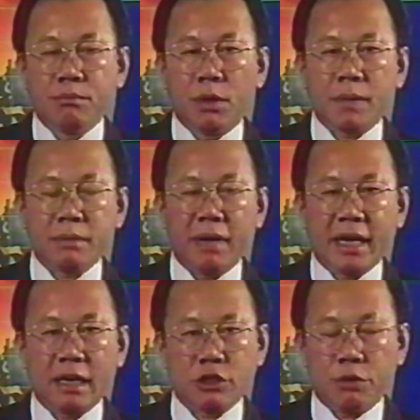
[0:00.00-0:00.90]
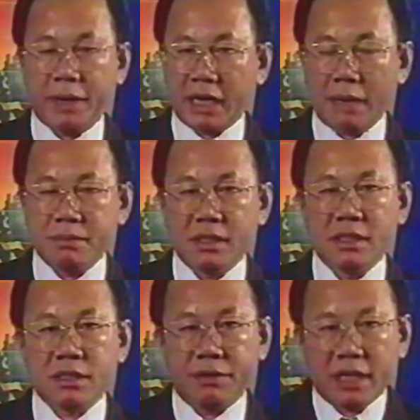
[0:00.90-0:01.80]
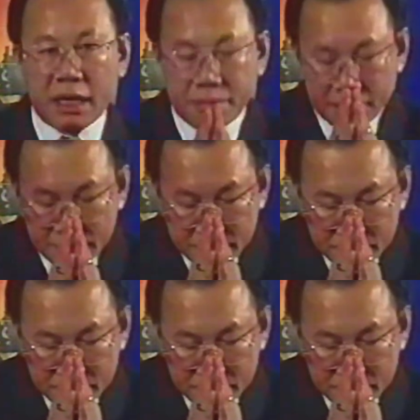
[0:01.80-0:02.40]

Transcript: พบกันใหม่คราวต่อไปครับสวัสดีครับ